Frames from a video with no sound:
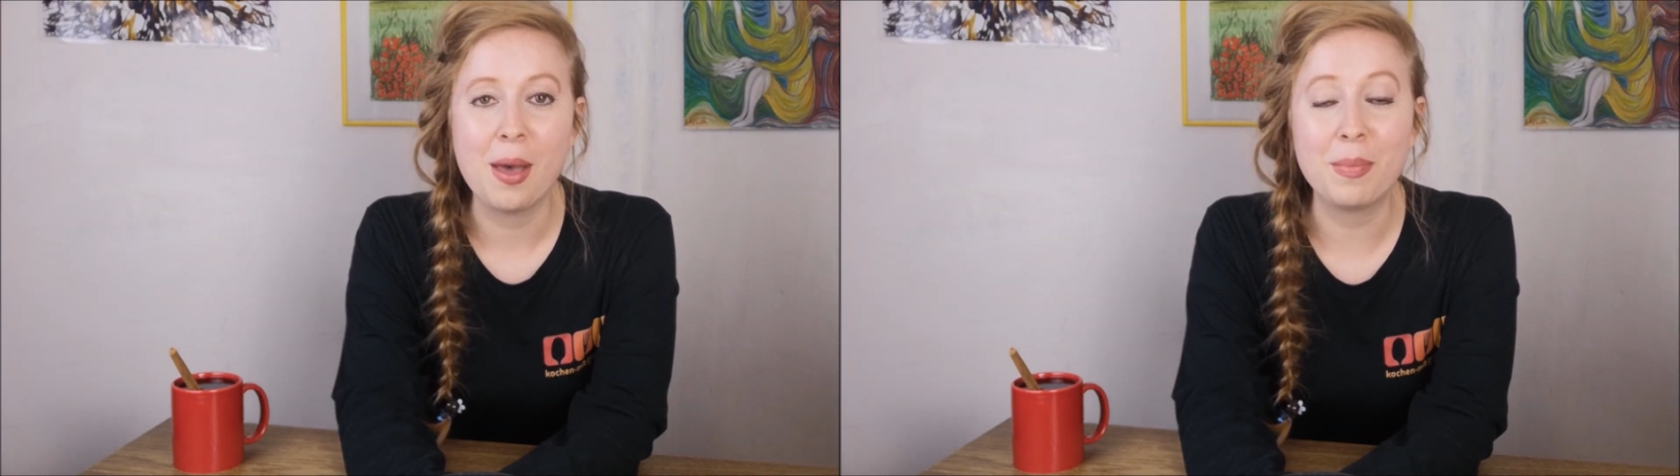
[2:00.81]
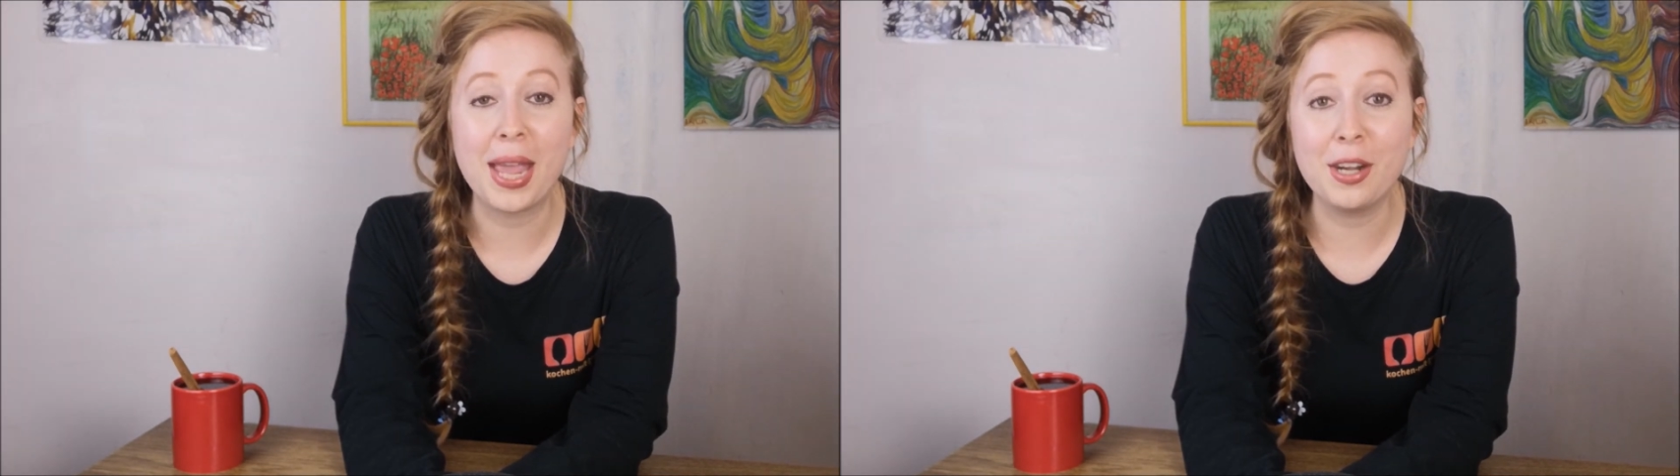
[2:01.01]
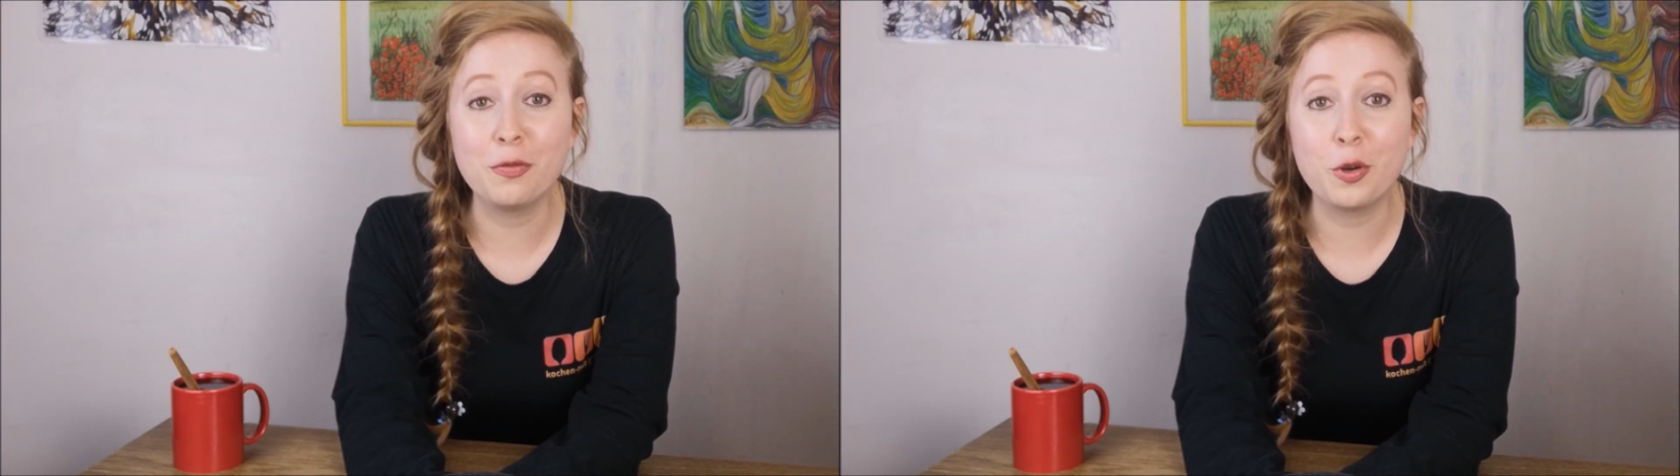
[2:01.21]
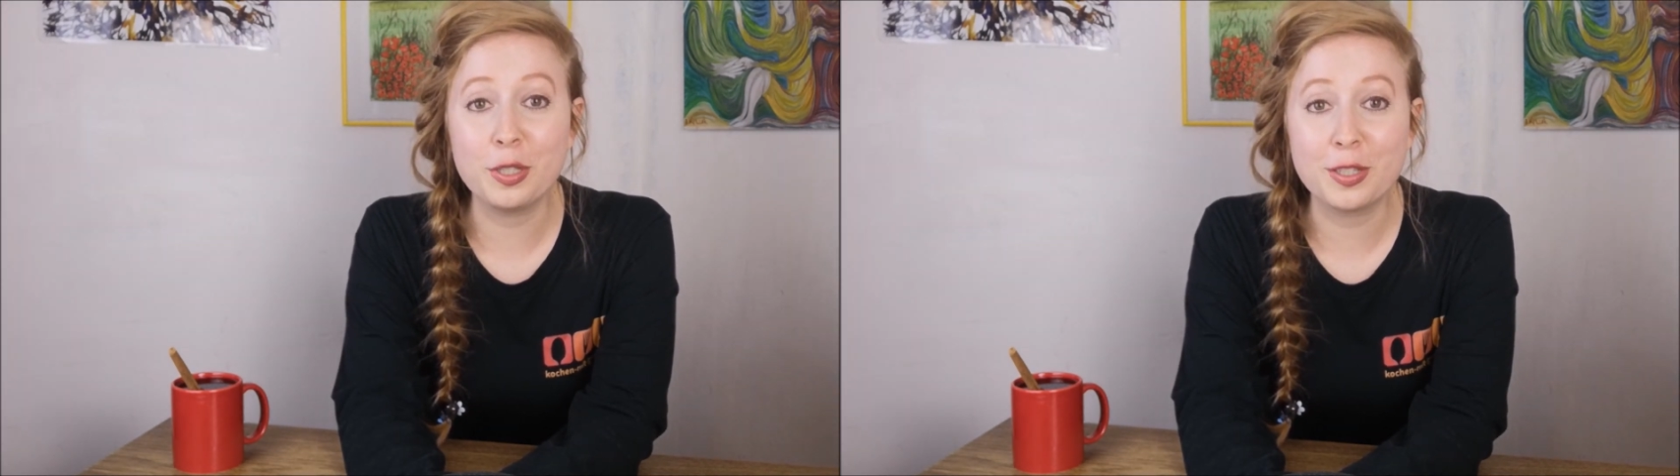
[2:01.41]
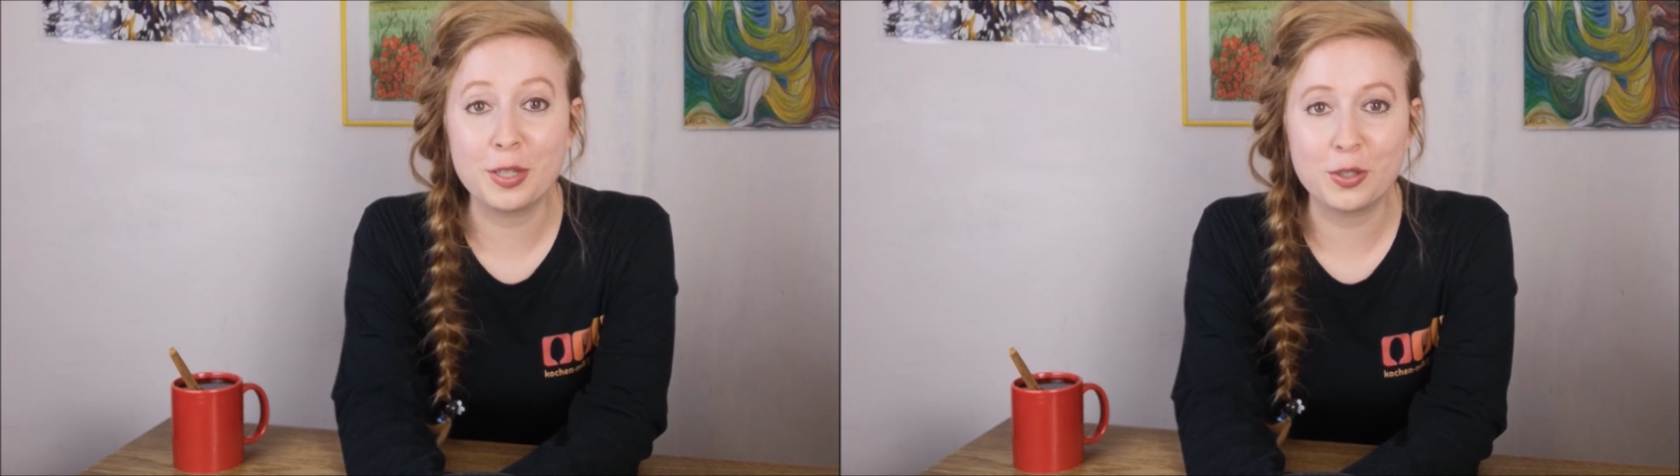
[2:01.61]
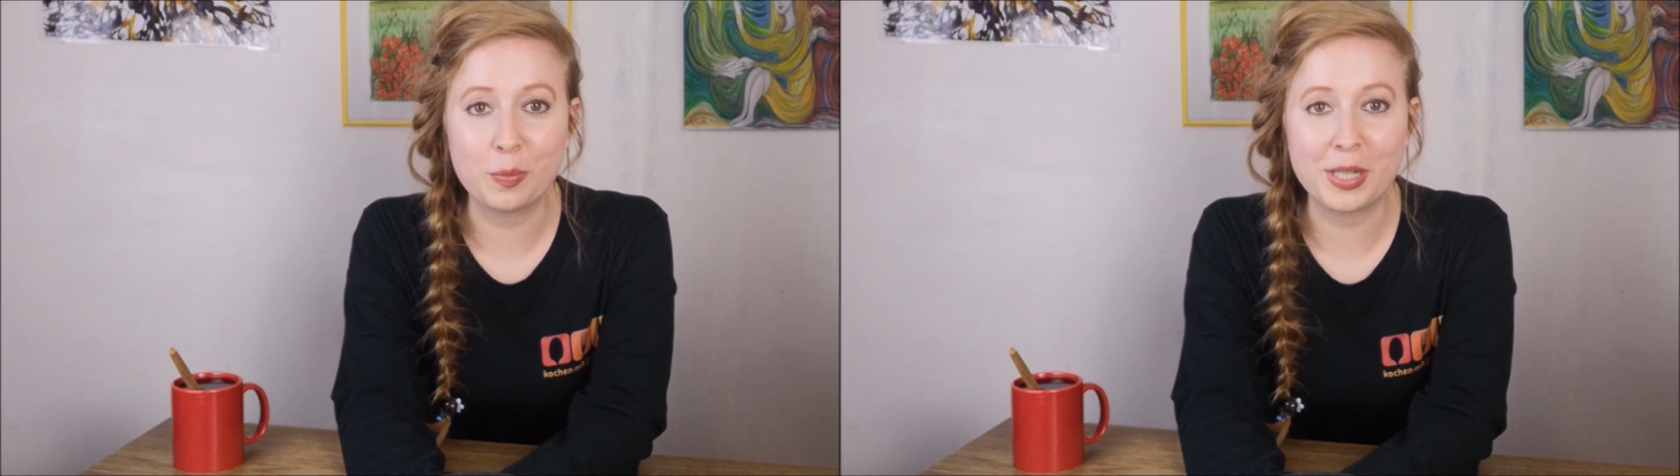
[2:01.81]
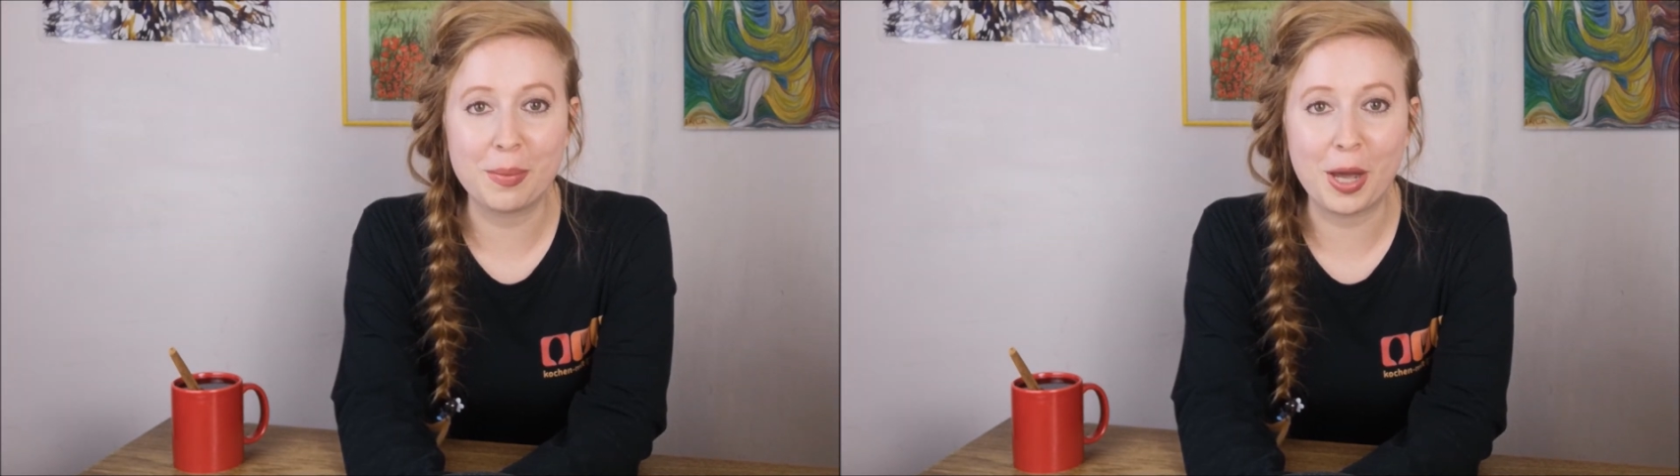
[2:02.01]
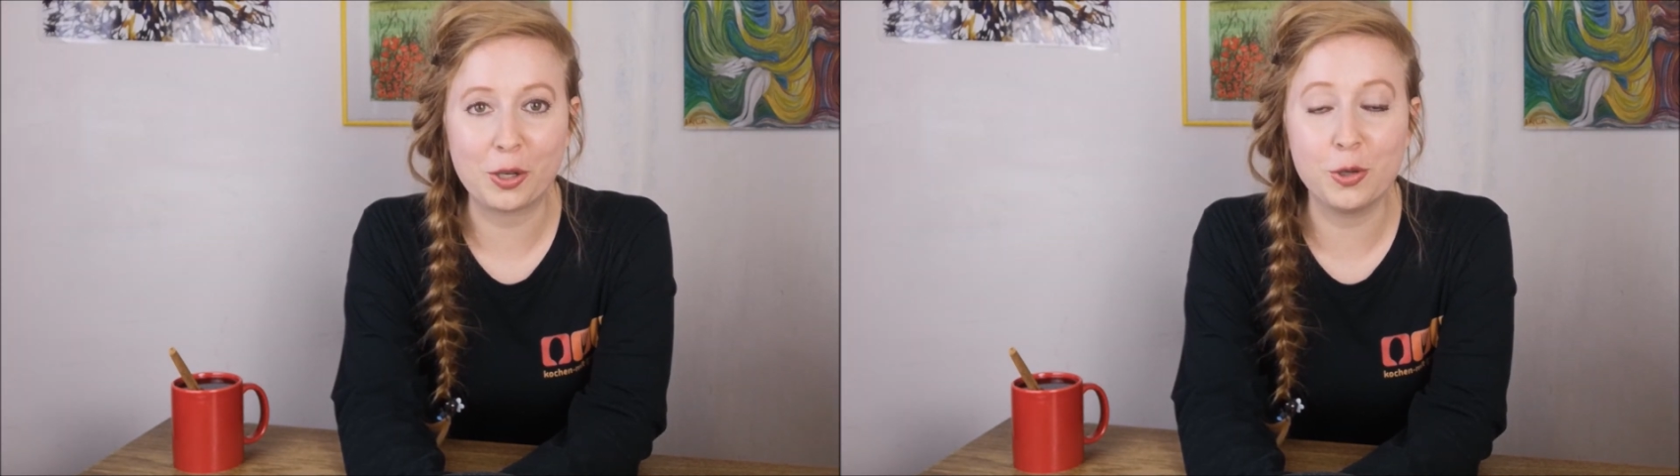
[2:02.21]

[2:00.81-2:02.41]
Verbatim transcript: Mehr Infos zum Thema